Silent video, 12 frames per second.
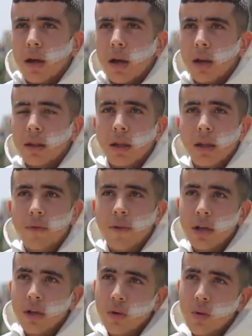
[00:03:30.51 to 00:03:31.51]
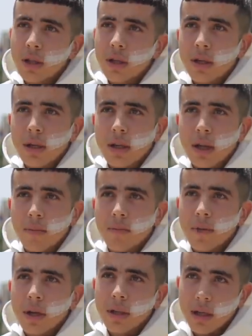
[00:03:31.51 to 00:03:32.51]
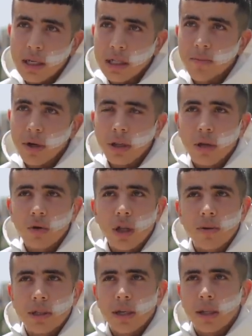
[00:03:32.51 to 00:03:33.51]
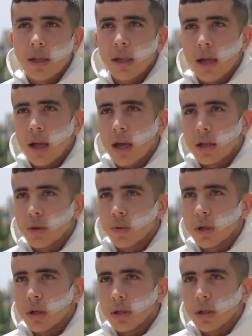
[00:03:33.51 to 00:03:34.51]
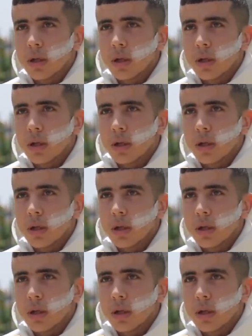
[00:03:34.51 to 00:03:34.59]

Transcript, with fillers: ردة فعل ردة الوالده ديالي مريض كانت مريضه ودابا تزاد عليها الحال شويه